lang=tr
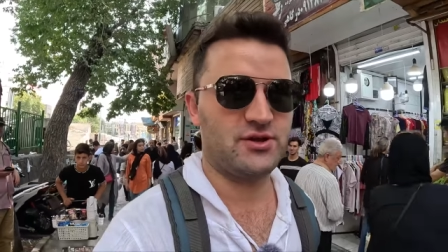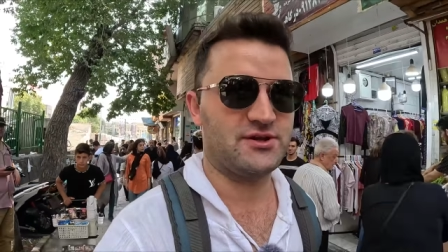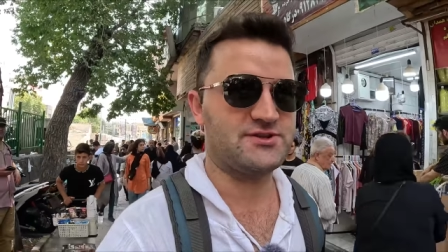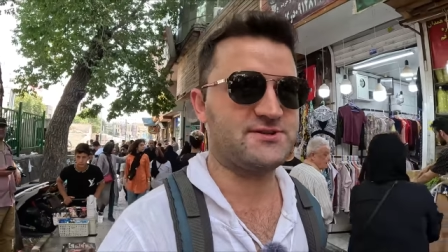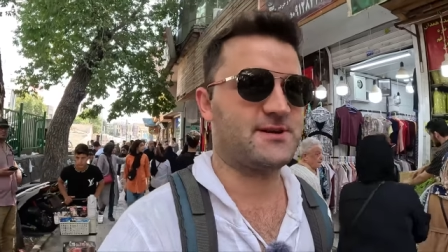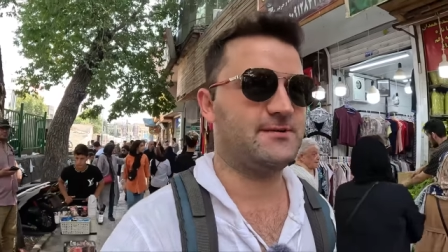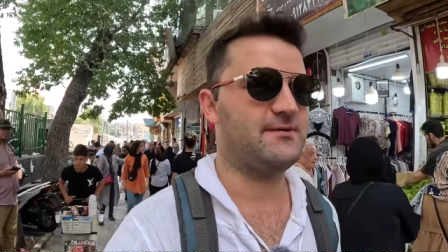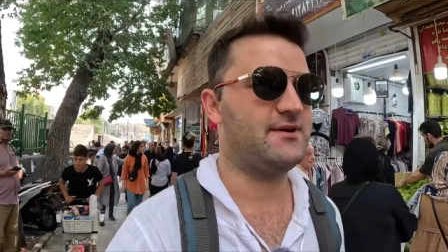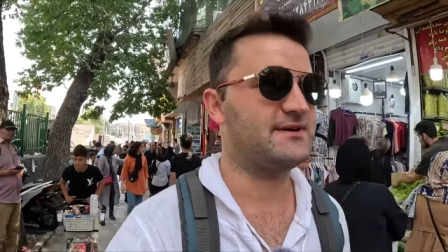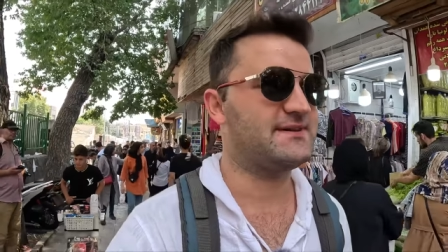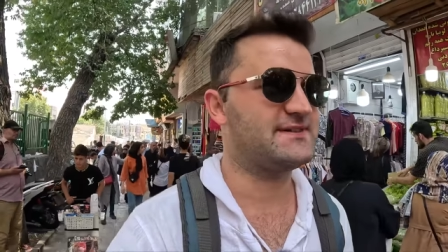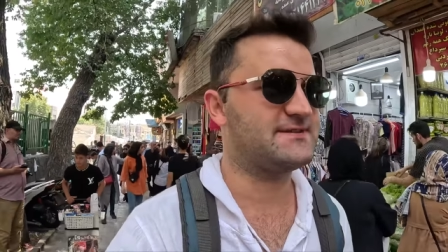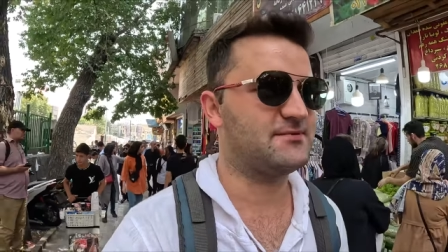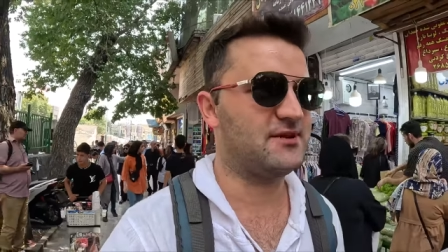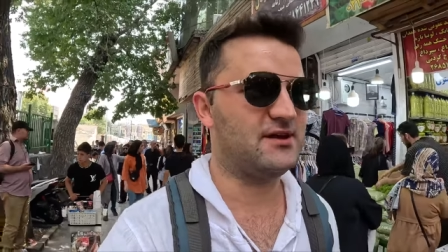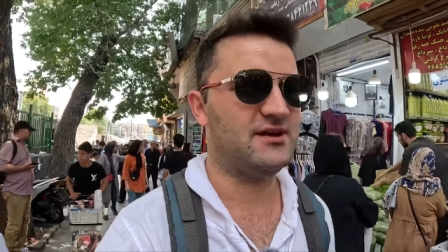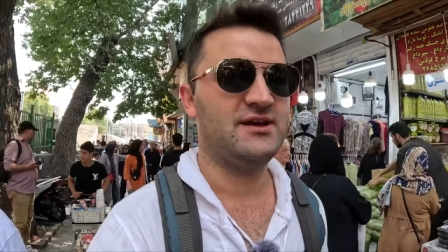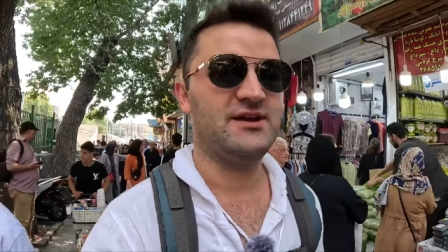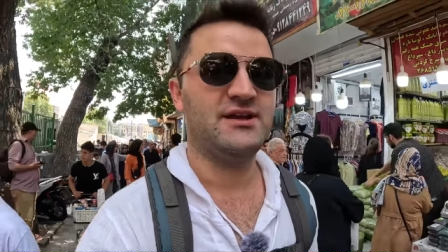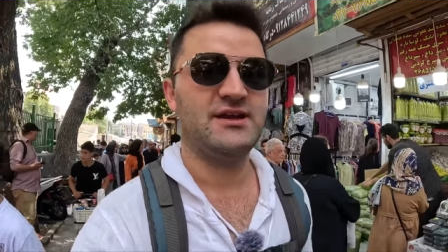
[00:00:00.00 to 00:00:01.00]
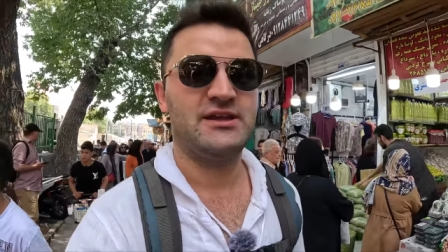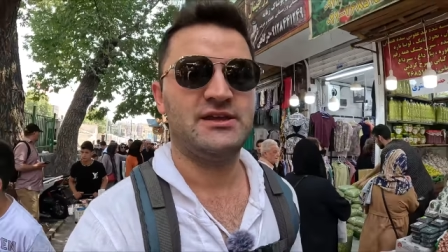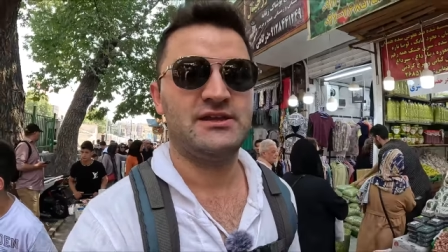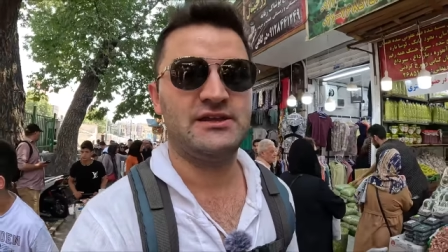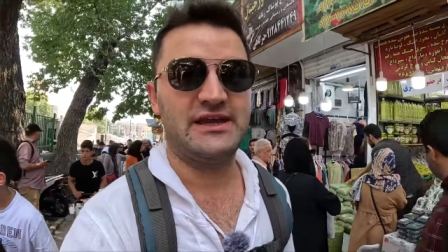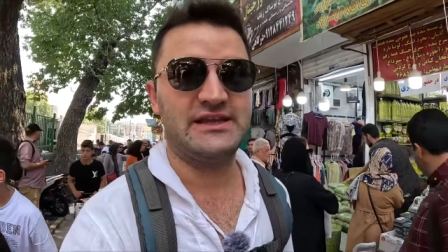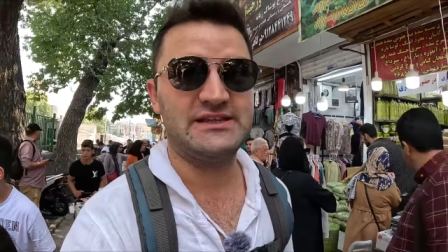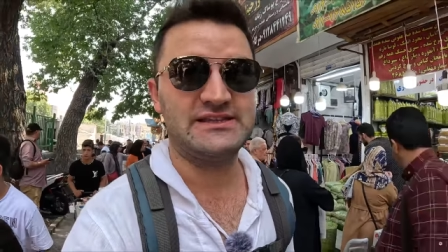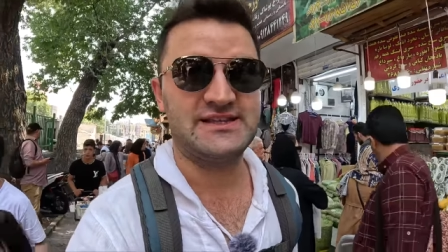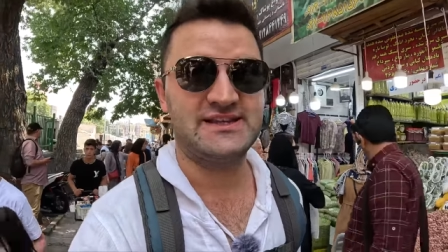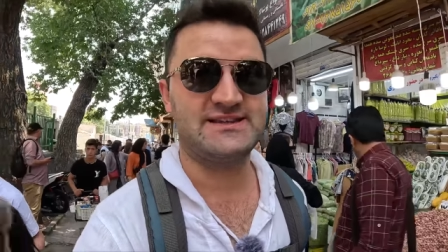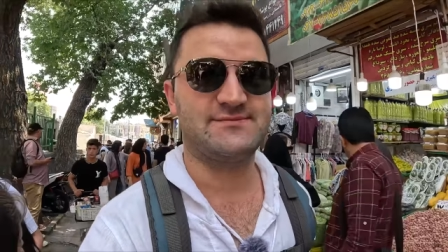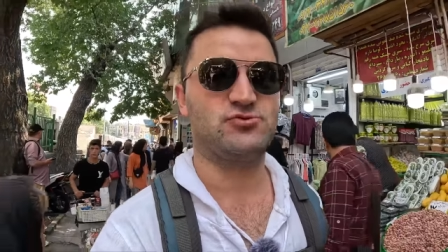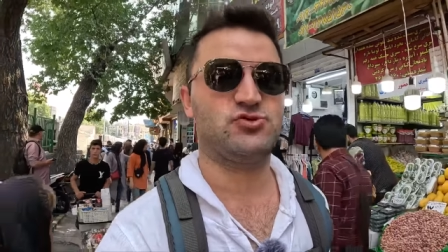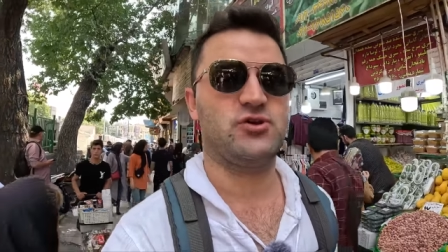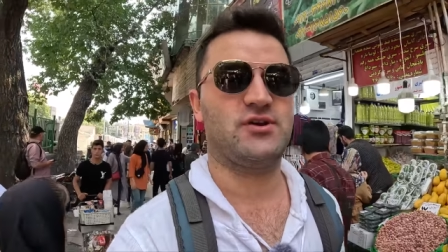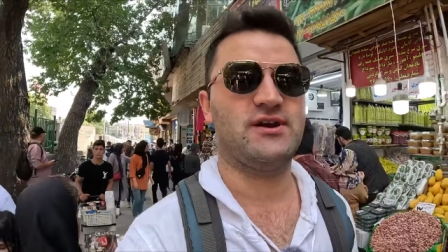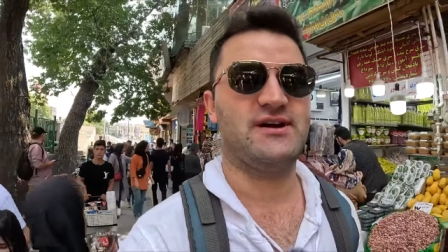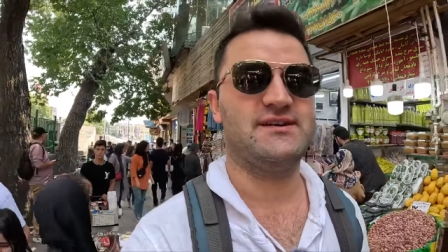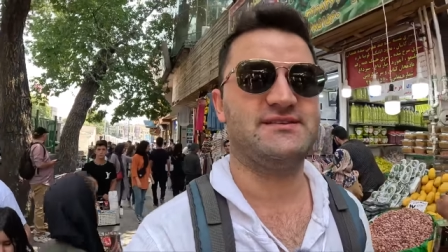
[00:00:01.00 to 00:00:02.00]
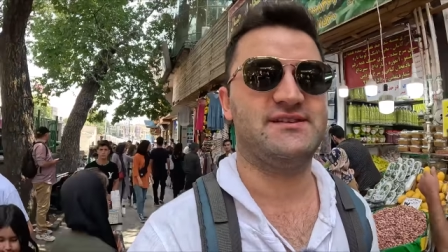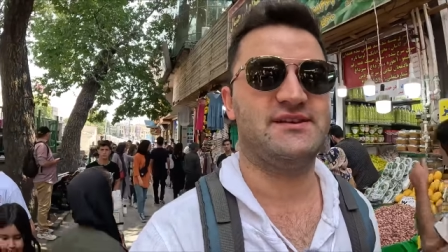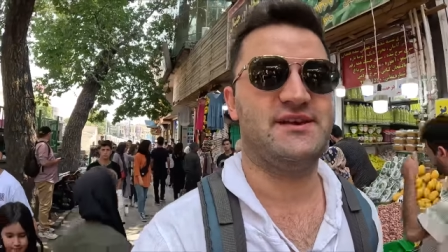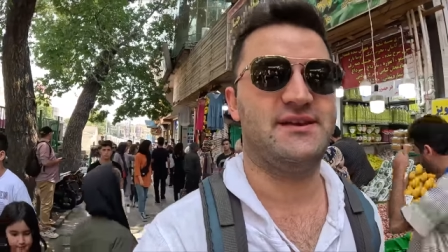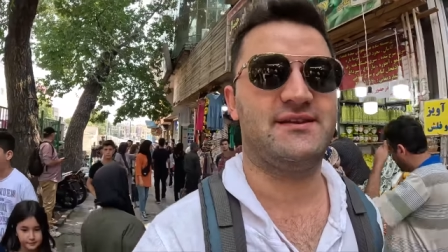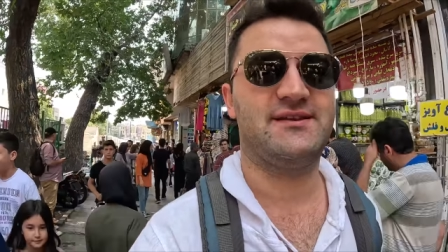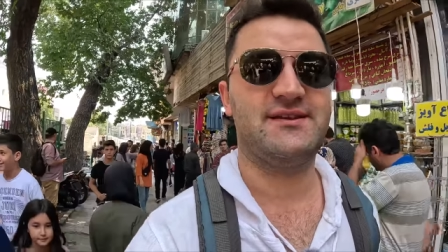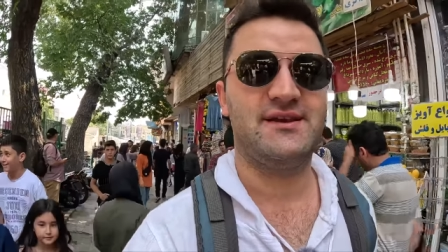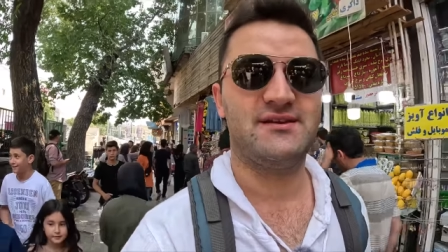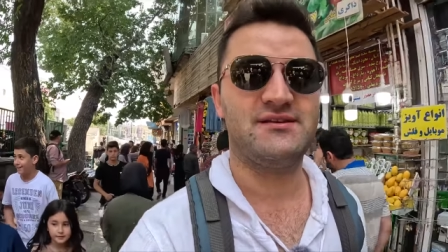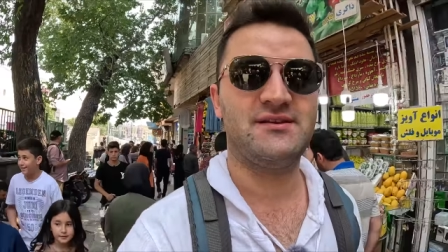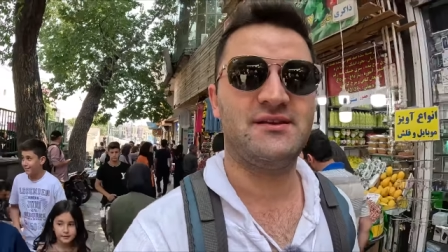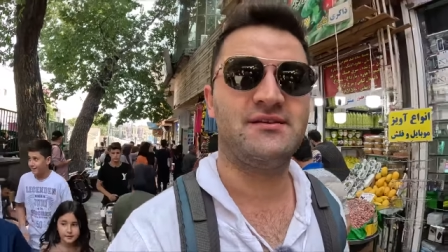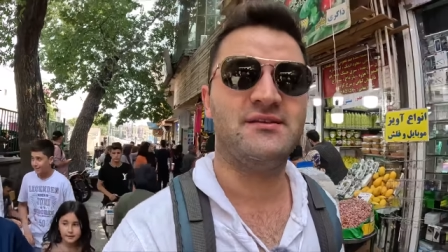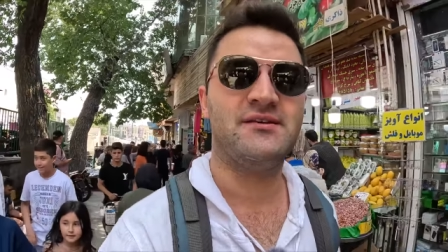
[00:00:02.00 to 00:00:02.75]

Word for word: açıklamalar kısmına. Gelirseniz mutlaka ziyaret edelim.